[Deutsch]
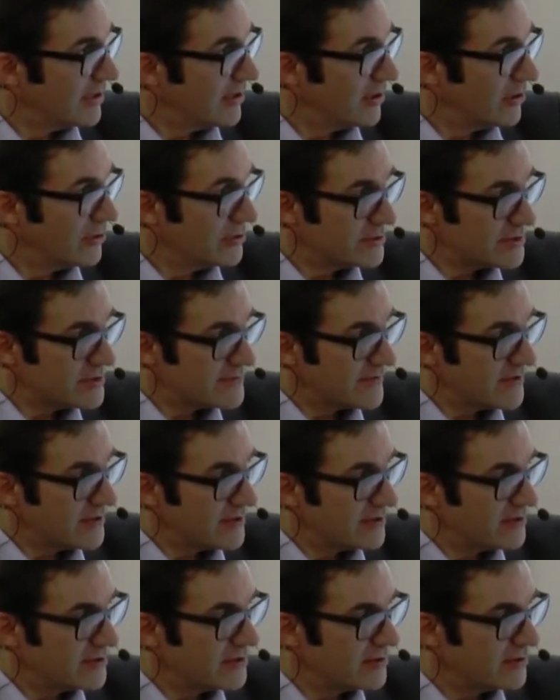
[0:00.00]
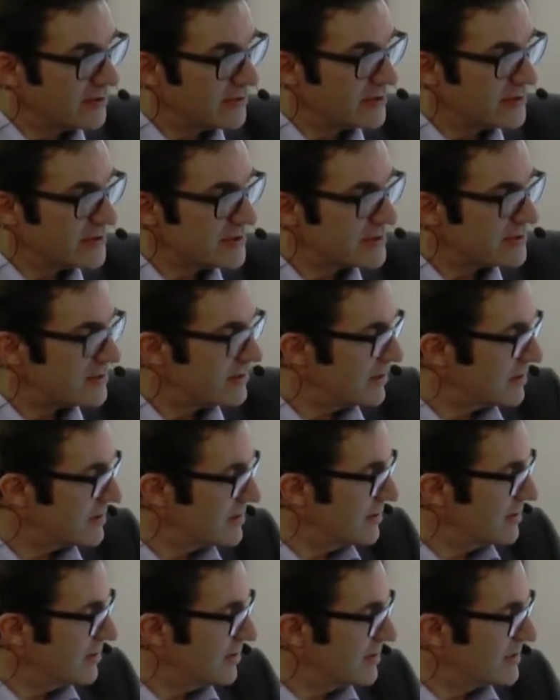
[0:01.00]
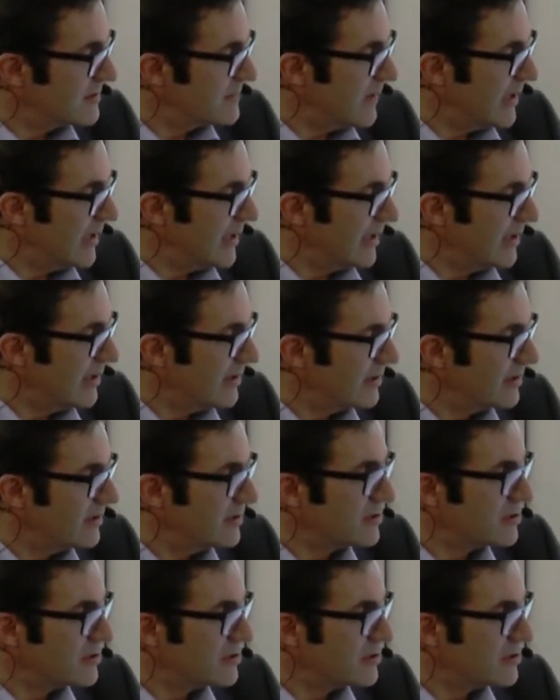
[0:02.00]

Und wir erinnern uns, das sind die zwei in